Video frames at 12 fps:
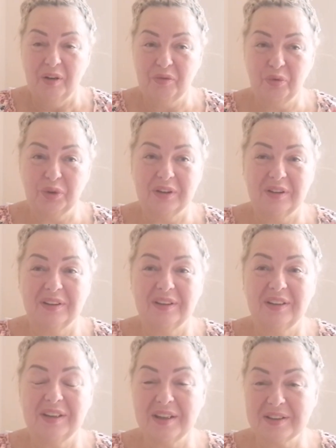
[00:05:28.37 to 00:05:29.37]
Вот.
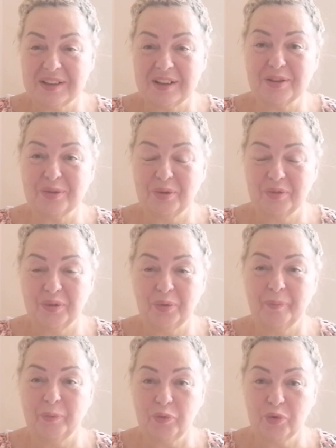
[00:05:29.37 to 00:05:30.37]
Э, я сразу
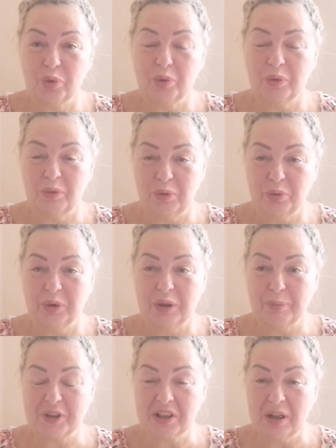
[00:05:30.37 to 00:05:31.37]
говорю, ну все, Люда,
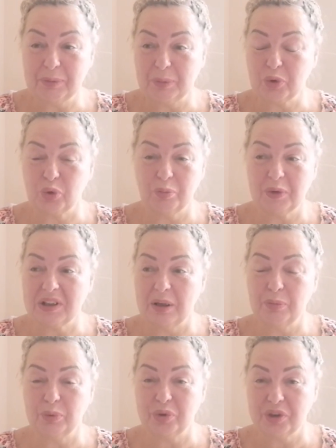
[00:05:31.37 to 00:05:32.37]
я пошла, потому что думаю, если
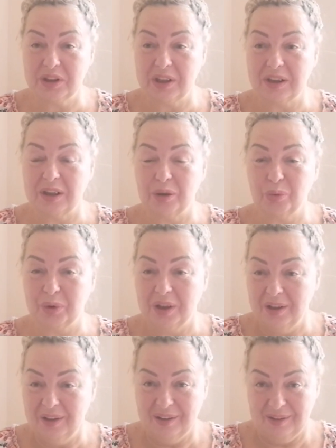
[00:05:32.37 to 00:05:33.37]
я буду сидеть, они тут
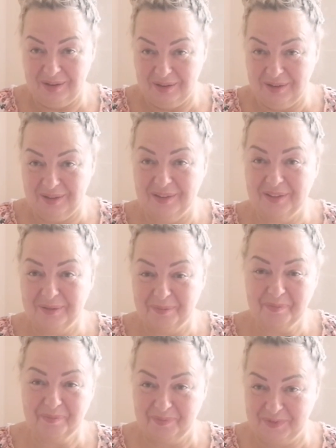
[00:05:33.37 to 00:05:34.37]
э,
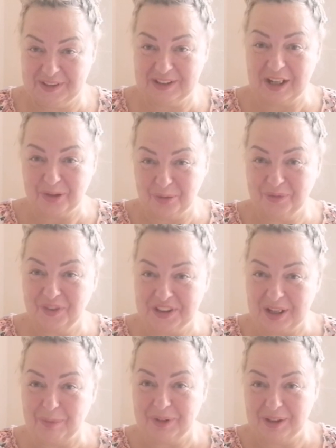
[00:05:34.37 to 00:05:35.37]
скажут, вы
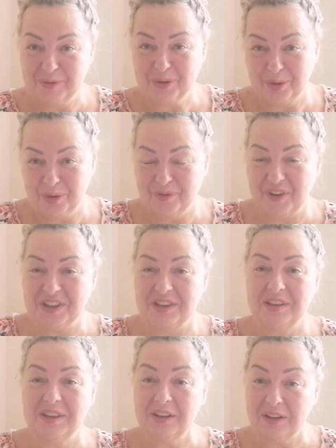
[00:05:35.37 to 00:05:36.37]
сами там все и
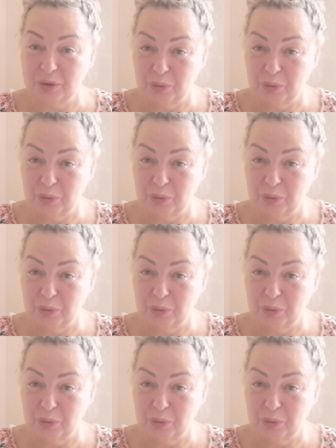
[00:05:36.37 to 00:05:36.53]
возите это.